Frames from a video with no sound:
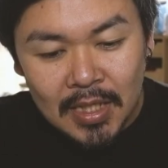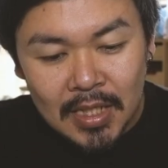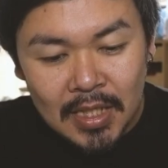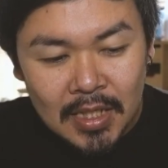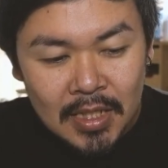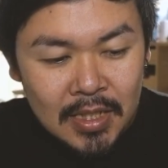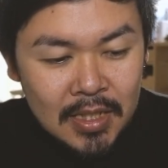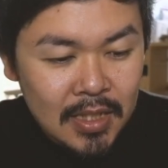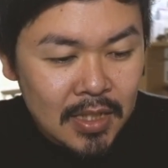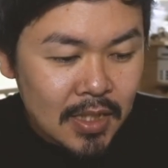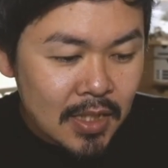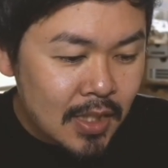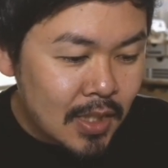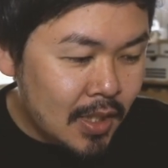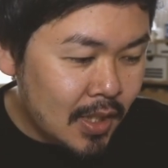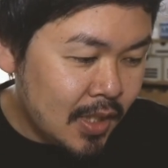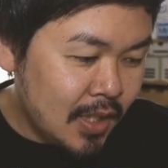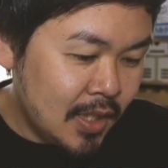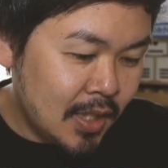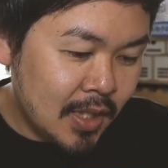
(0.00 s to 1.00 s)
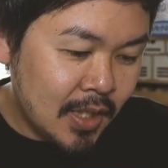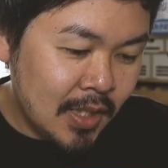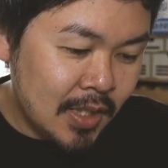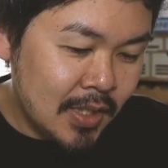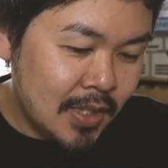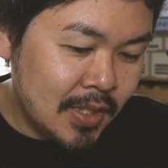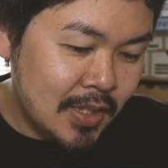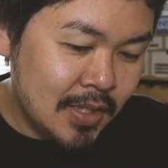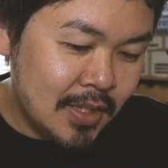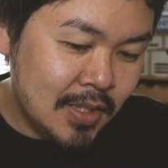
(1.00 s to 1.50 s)
結果から
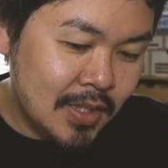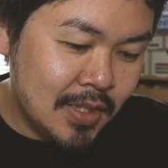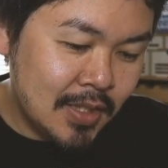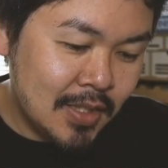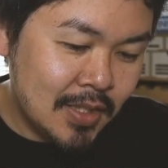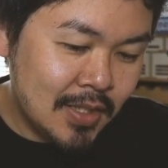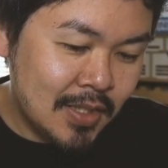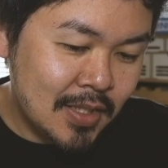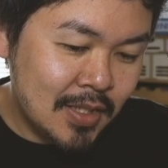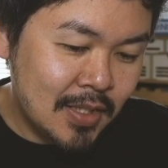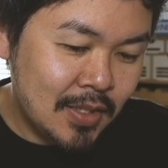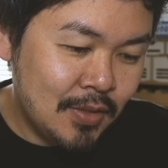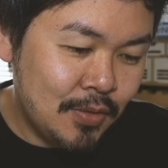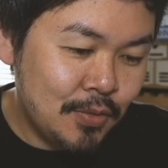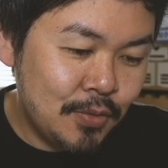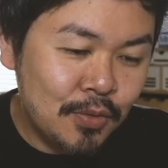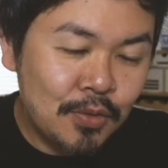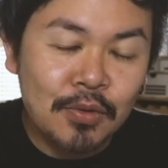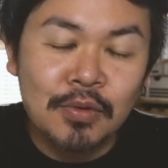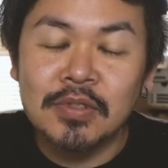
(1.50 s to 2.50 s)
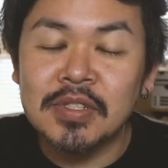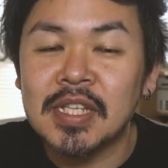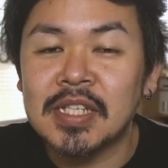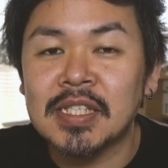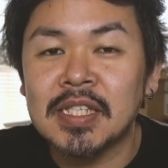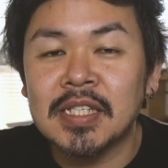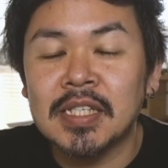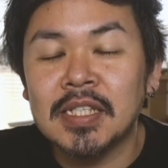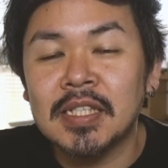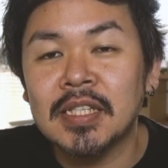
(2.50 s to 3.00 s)
報告
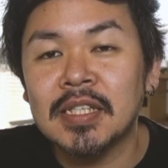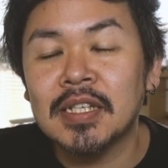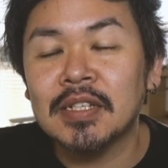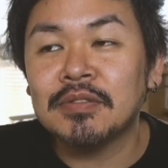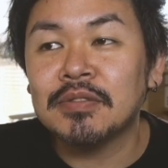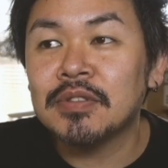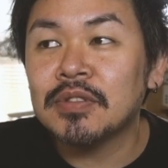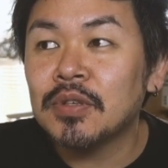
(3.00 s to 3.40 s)
させていただく